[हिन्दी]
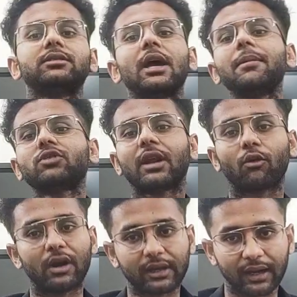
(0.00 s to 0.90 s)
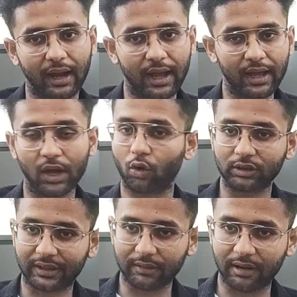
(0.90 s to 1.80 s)
सेबी उसे रेगुलेट कर रहा है
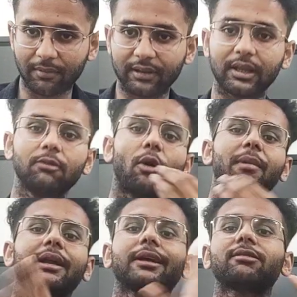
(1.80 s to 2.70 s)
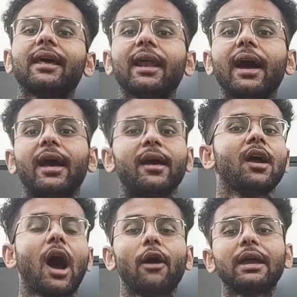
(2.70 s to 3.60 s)
कोई दिक्कत बड़ी बात नहीं वो अपना टैक्स ले रहा है
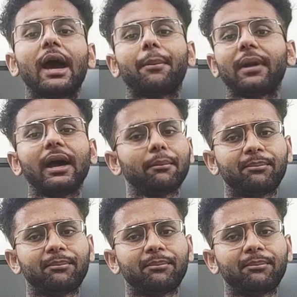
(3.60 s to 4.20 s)
और ये अपना